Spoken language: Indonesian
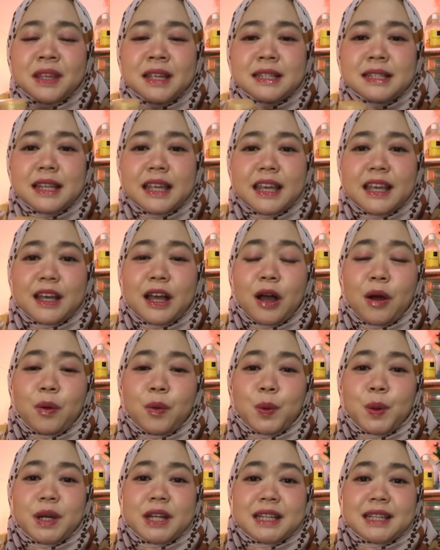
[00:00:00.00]
sehingga
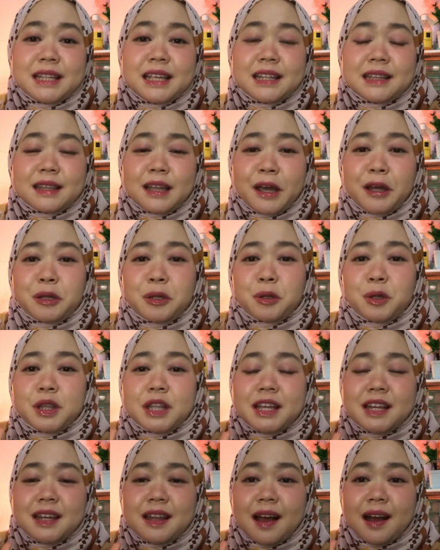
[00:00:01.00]
kulit kita itu
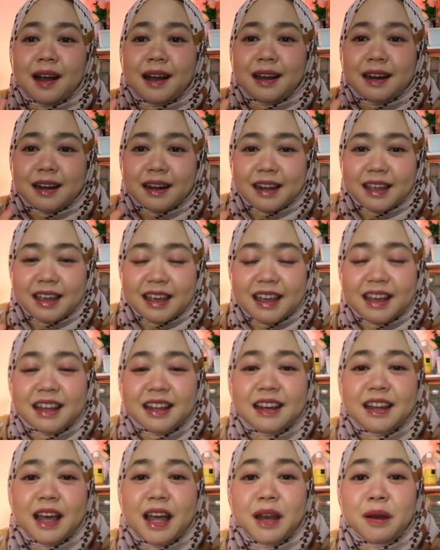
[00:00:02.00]
tidak
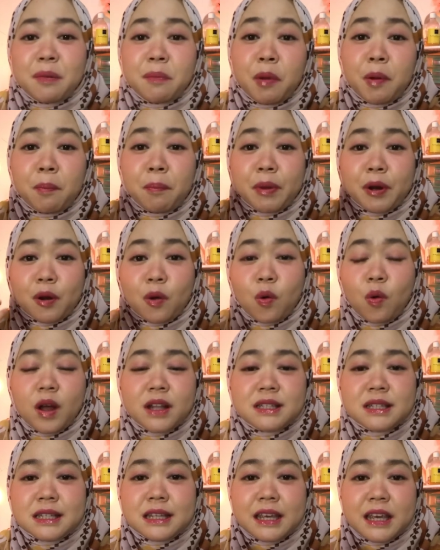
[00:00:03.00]
kering dan
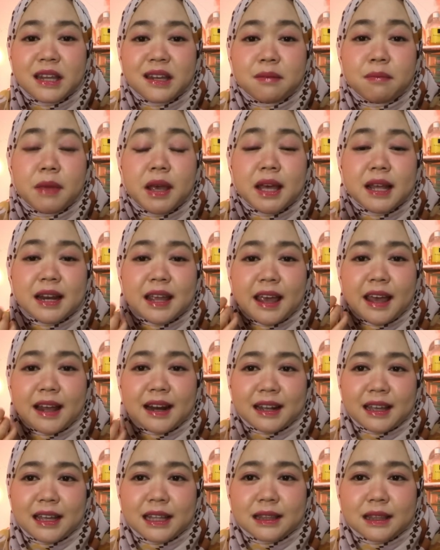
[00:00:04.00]
memperkuat skin barrier
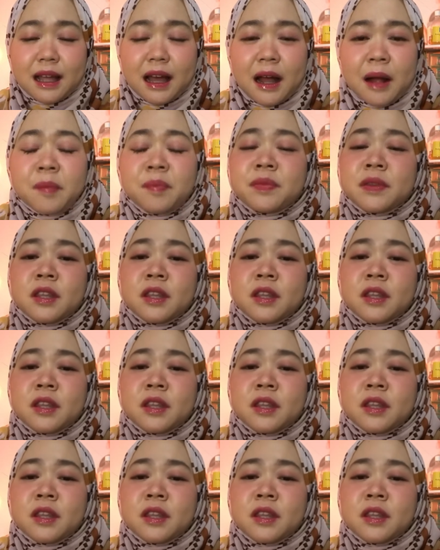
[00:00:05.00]
kita.